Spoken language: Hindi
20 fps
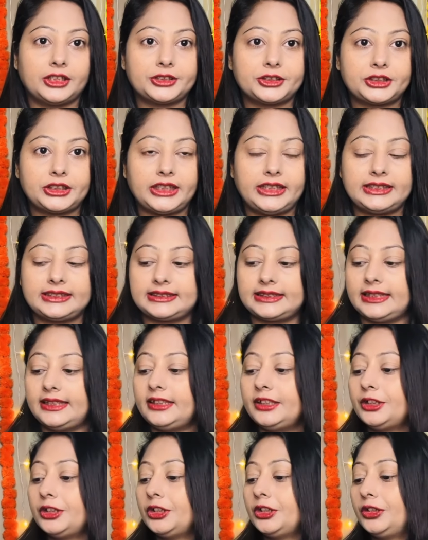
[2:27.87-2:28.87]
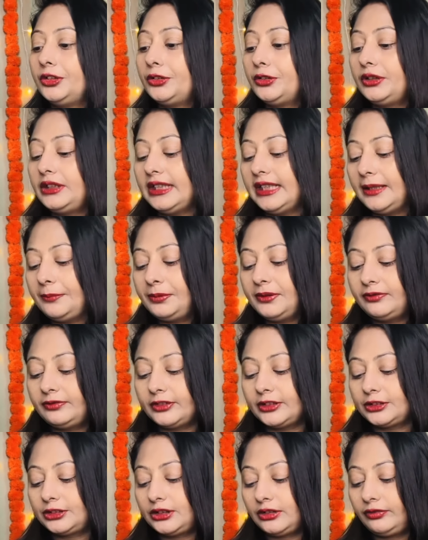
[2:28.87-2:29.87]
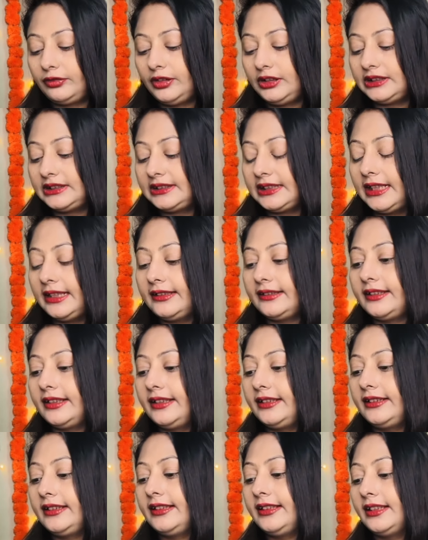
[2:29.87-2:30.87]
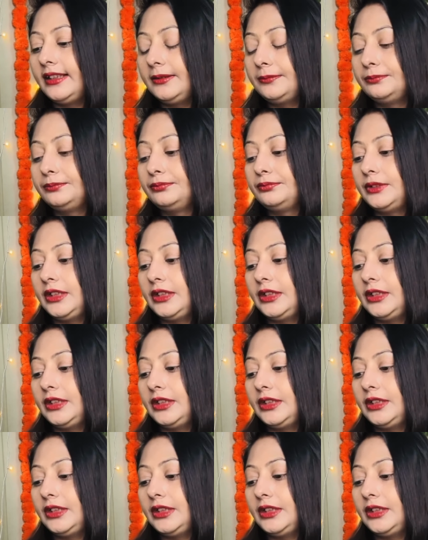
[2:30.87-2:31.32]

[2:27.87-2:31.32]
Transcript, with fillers: शेड्स है तो यहाँ पे फर्स्ट ऑफ ऑल स्टार्ट करेंगे हम